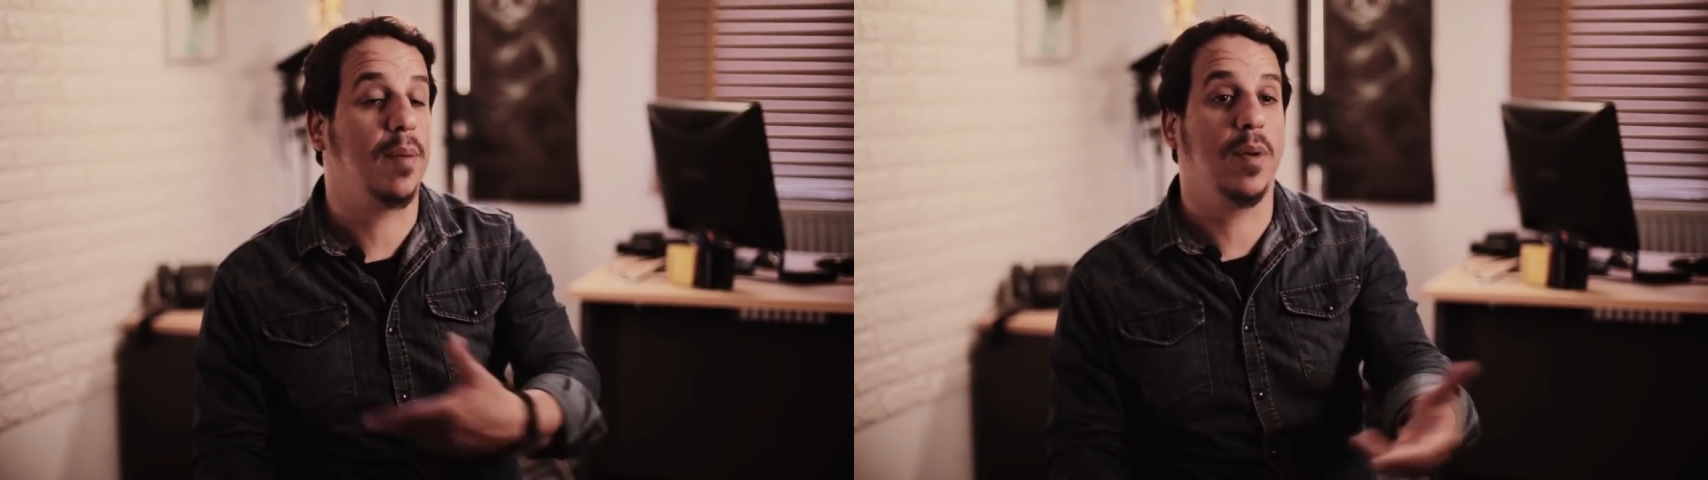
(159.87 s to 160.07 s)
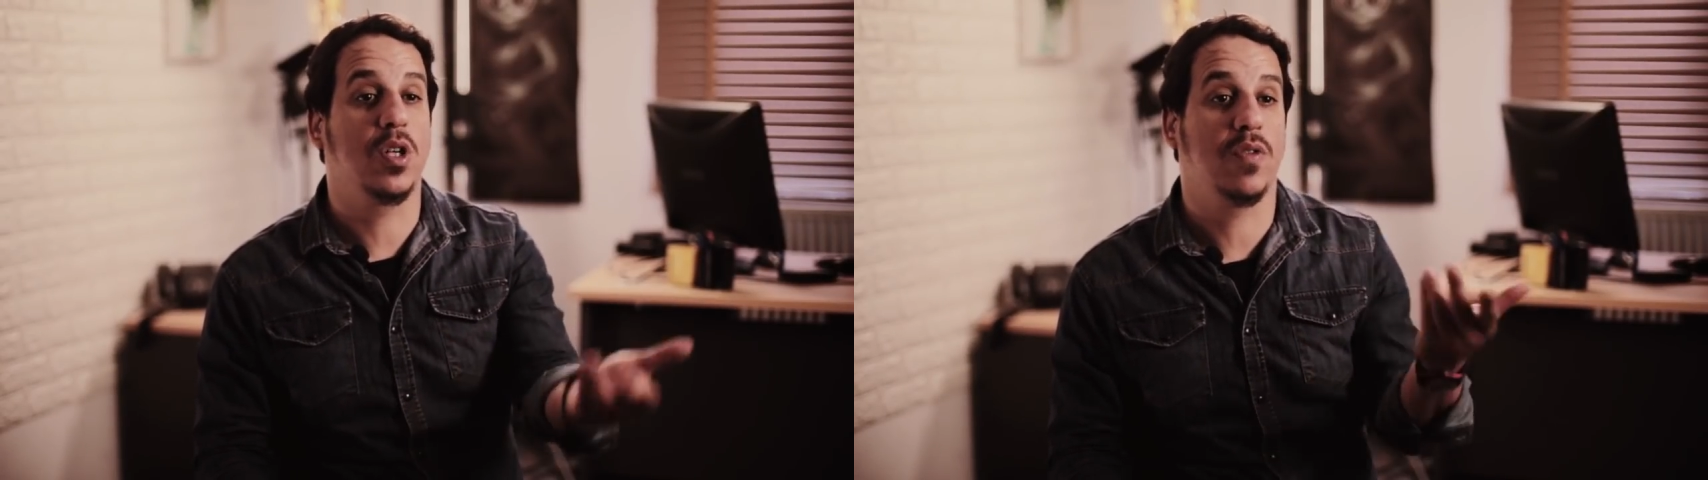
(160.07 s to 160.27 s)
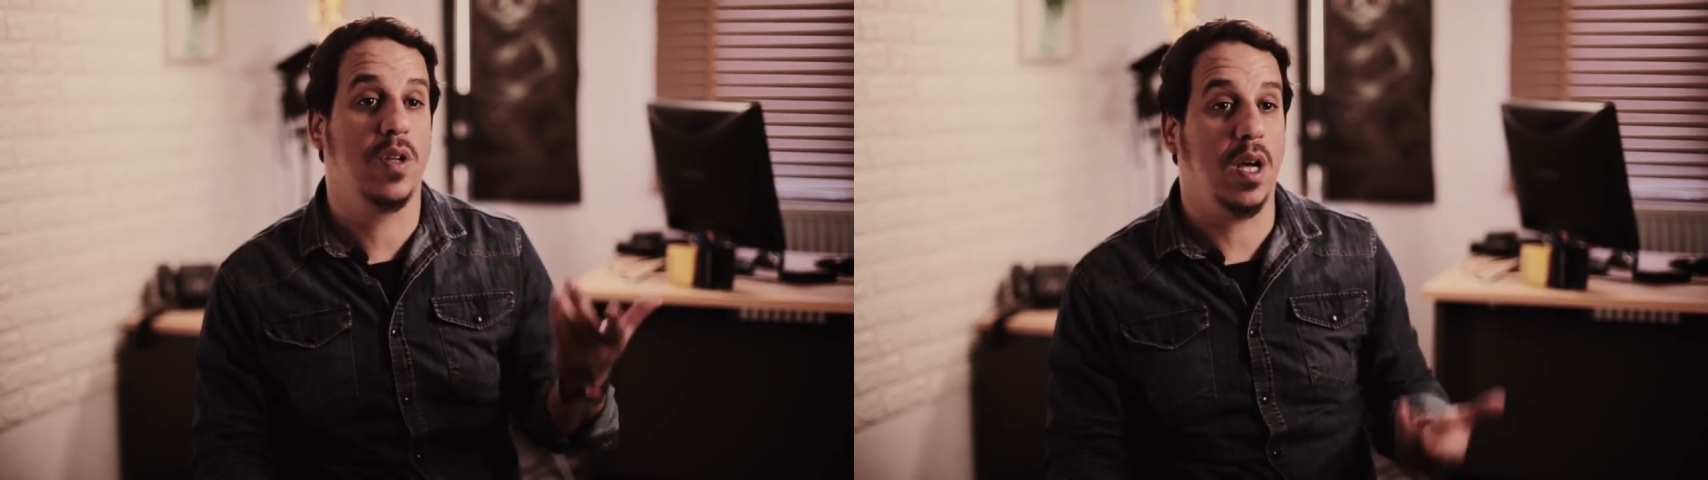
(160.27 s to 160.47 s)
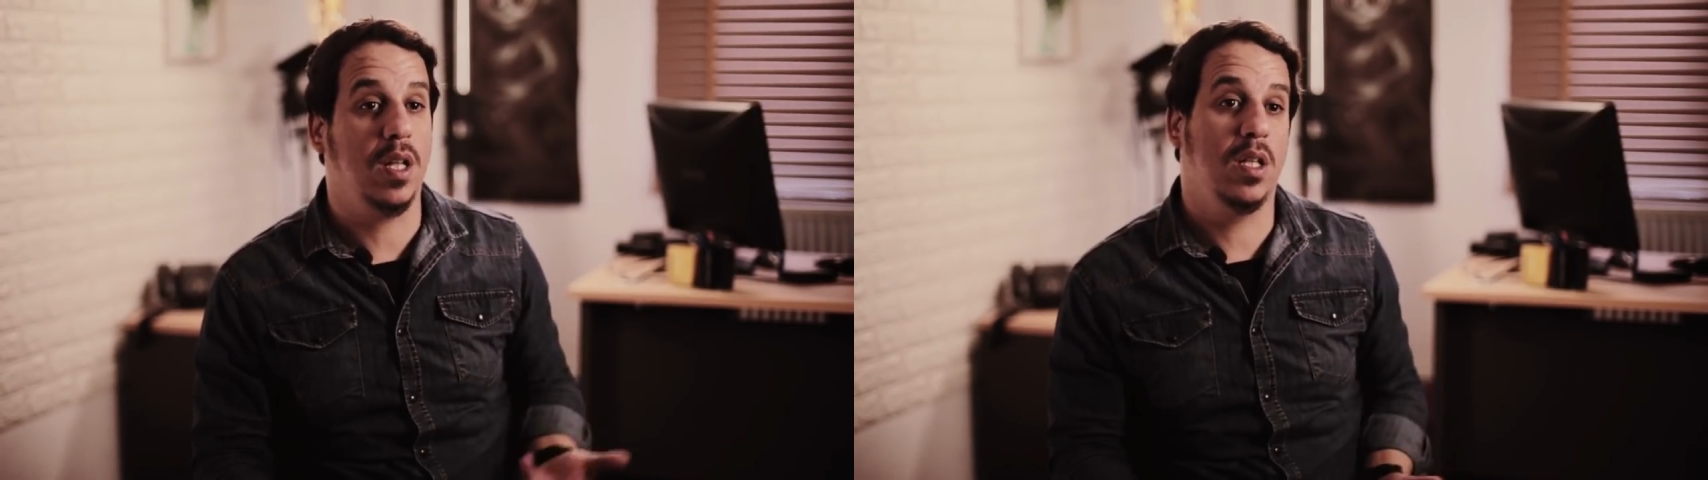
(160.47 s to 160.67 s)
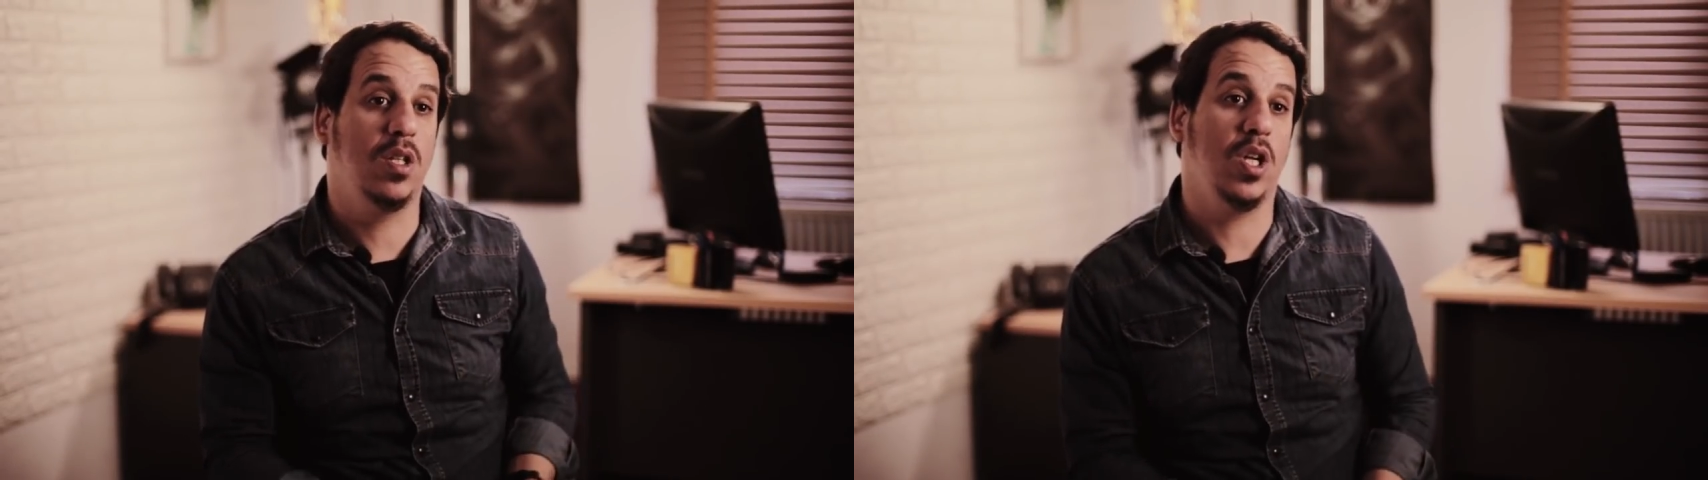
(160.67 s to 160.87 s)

طاباج عند